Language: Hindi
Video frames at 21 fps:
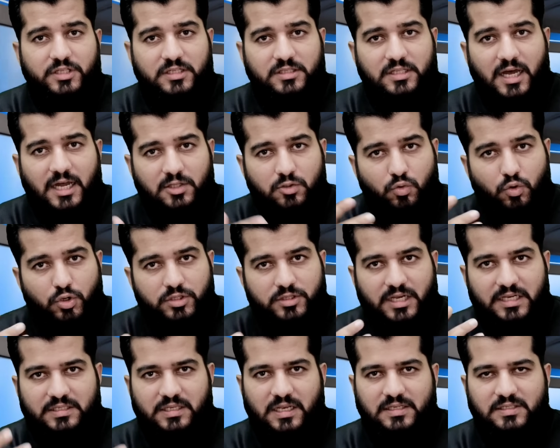तादाद कोई
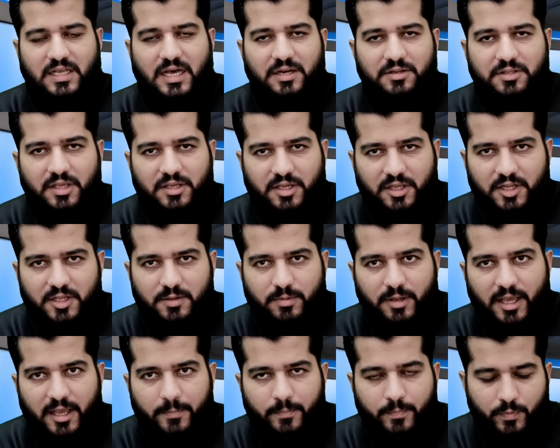दस हज़ार के करीब
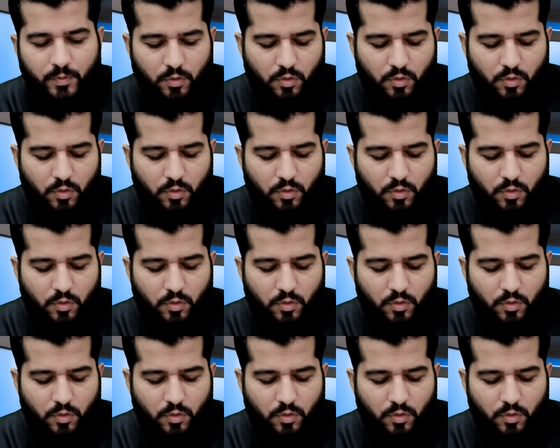है